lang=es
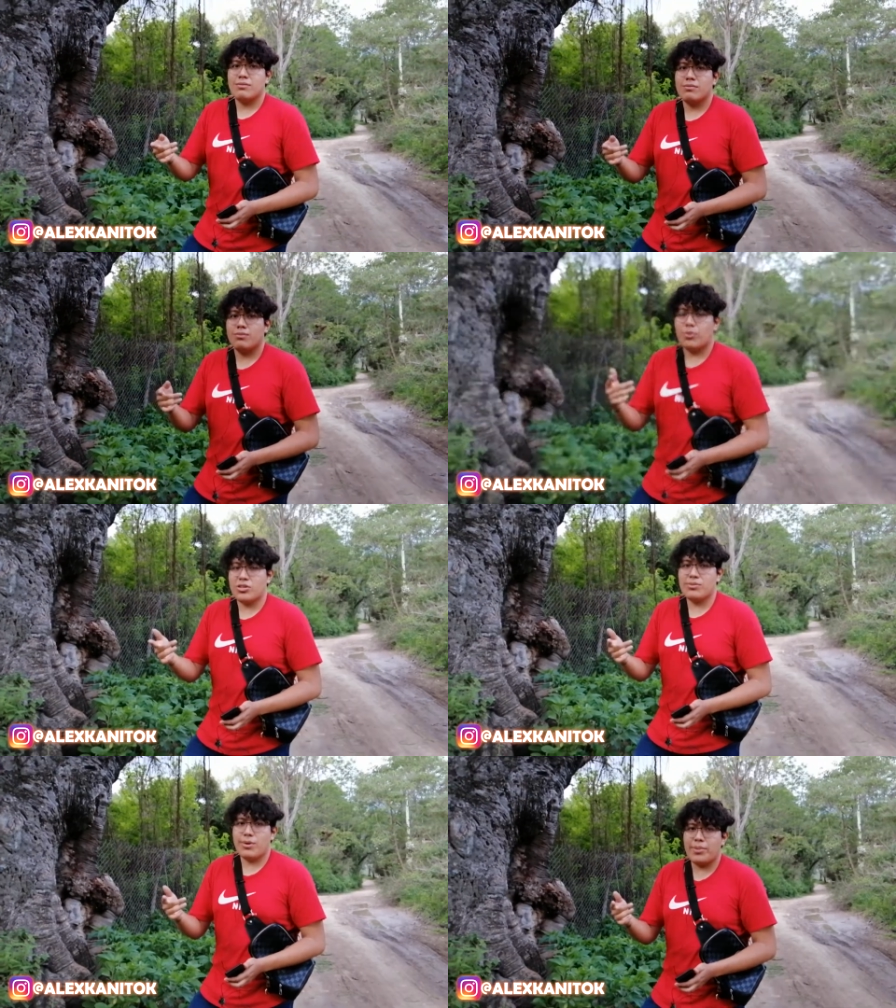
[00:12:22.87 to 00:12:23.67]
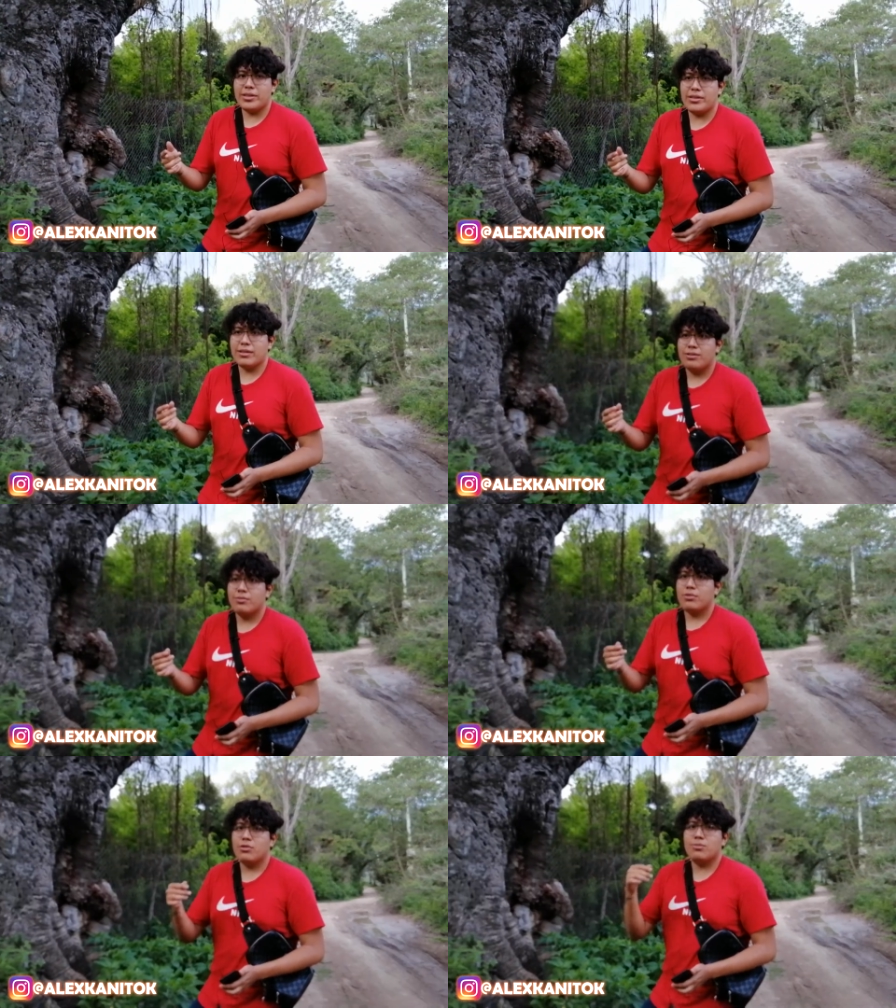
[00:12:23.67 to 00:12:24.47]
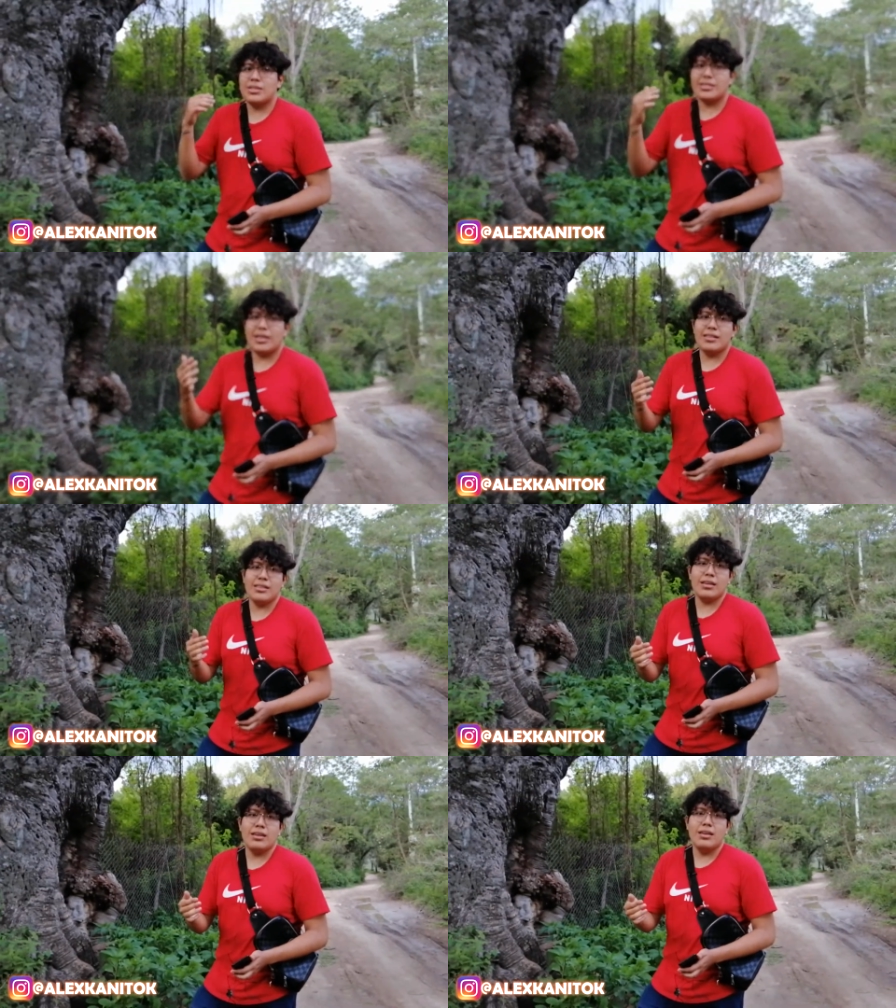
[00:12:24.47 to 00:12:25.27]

próximamente con más gente,